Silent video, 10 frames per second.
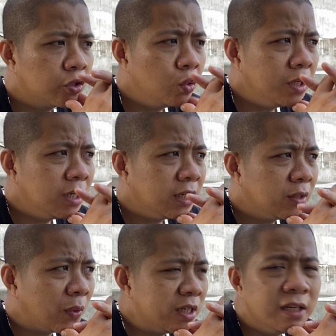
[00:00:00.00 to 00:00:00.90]
suốt những
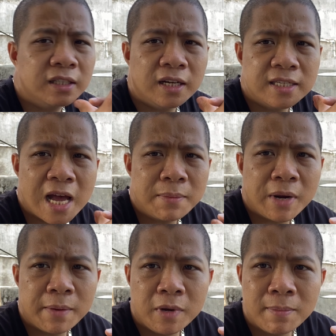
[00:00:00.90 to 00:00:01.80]
quá trình thời gian
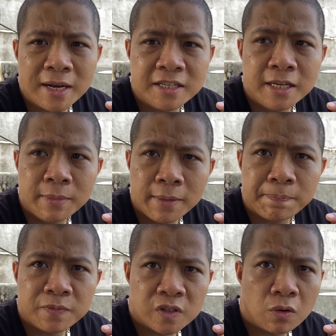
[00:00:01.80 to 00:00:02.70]
mà em đi bắt chim ấy
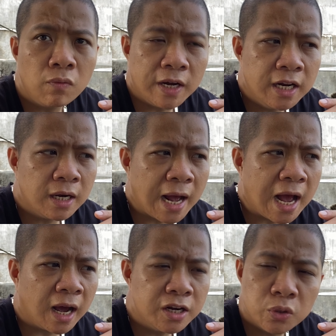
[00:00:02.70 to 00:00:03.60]
Cũng phải đến
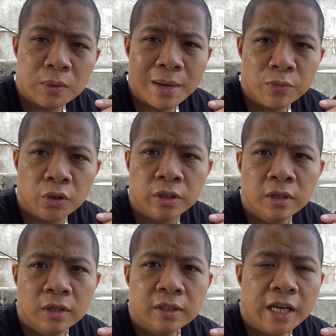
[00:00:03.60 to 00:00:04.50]
cả gần chục năm rồi
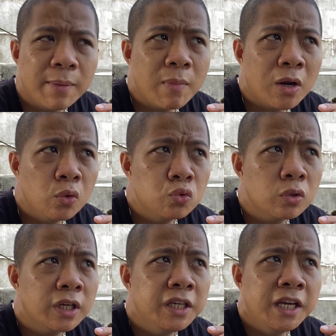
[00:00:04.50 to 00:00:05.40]
thì em à, đúc rút
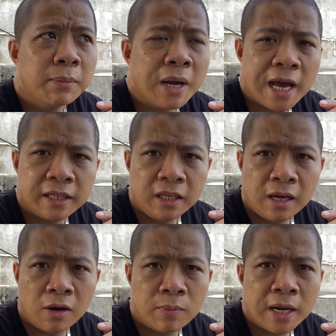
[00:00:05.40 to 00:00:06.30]
kinh nghiệm lại thì
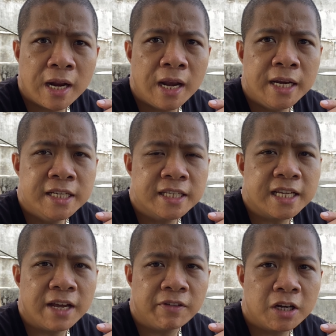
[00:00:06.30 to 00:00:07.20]
à, hôm nay lên chia
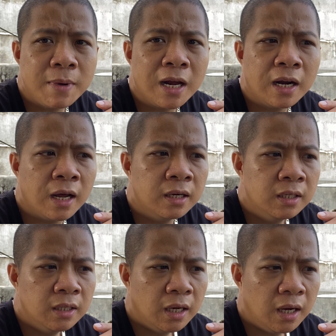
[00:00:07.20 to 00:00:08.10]
sẻ với các bác là
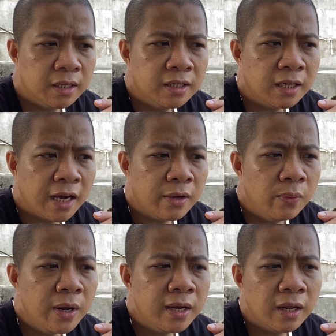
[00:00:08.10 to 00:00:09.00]
à, những cái
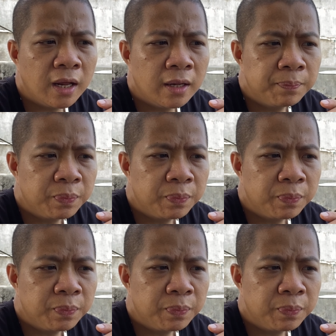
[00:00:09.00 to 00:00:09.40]
nguyên à,